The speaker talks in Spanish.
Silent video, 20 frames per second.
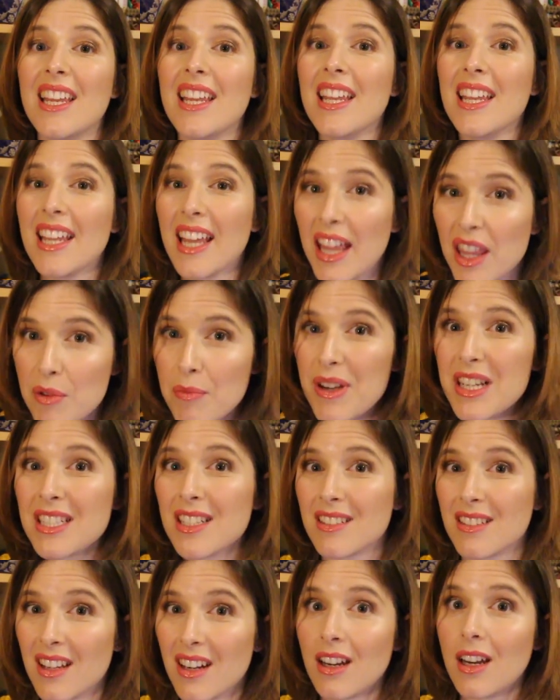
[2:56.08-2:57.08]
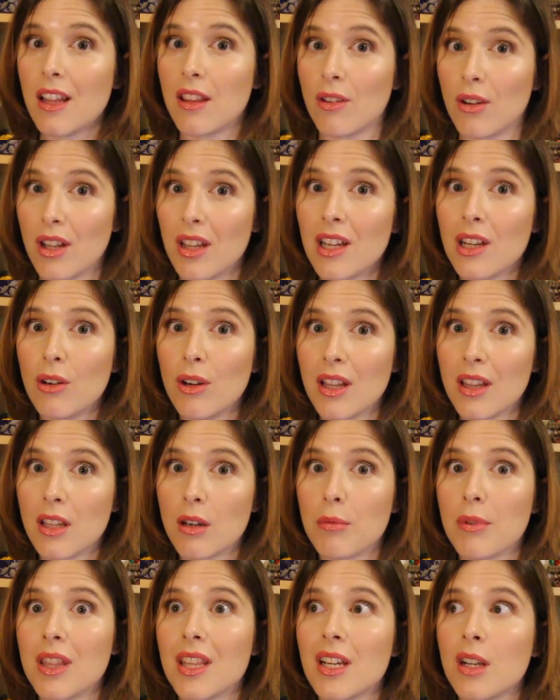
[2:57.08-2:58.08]
Y además de estar relacionada con la
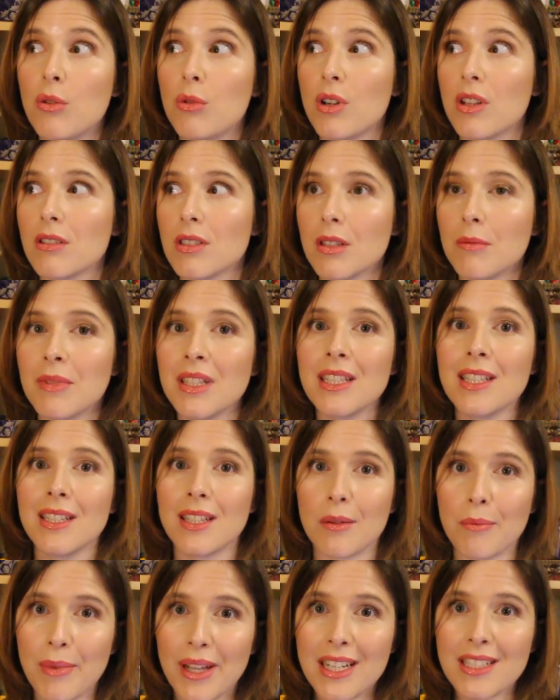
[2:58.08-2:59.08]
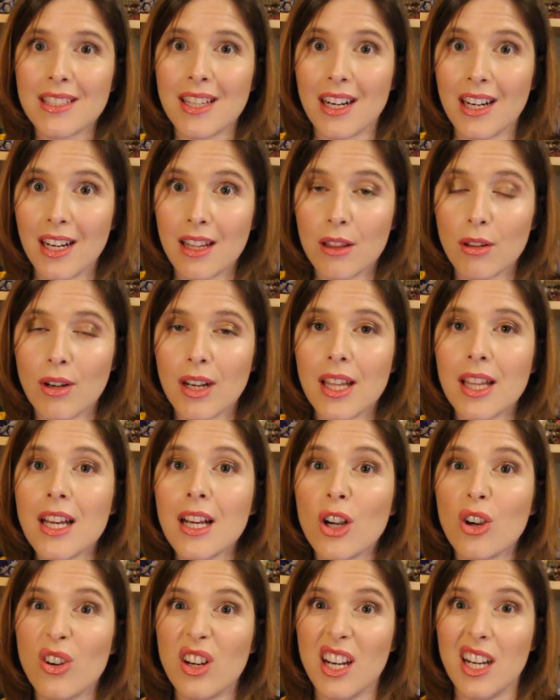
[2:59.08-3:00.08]
cerveza, curiosamente también está
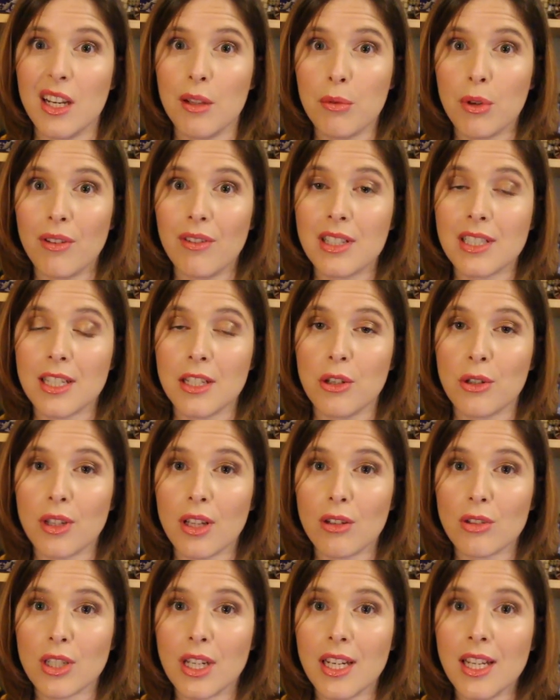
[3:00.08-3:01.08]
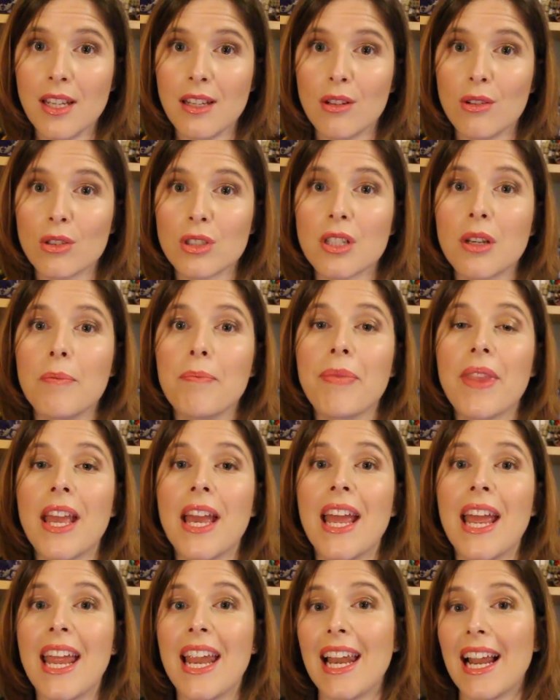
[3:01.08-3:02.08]
relacionada con el libro del Señor de los Anillos.
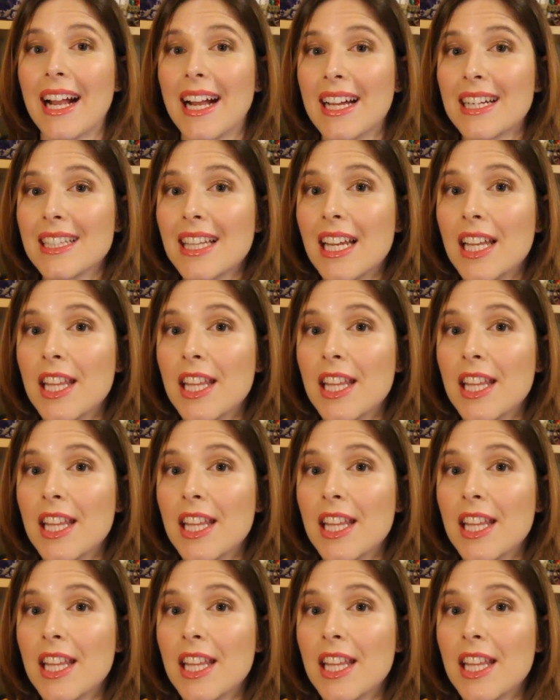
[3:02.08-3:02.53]
En la carta